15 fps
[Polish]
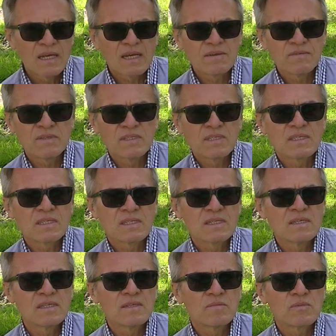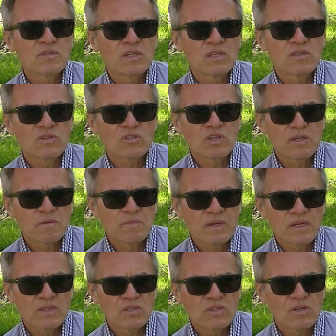a więc y, można to
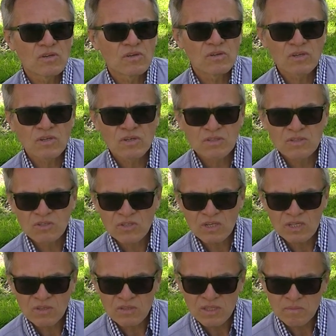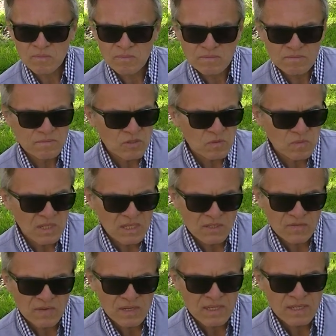czerpać, orgon, czy jak to tam byśmy
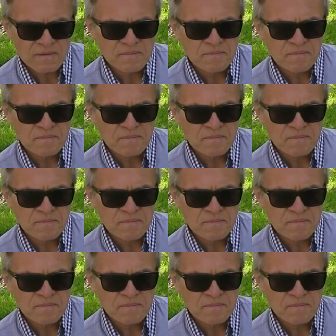nazwali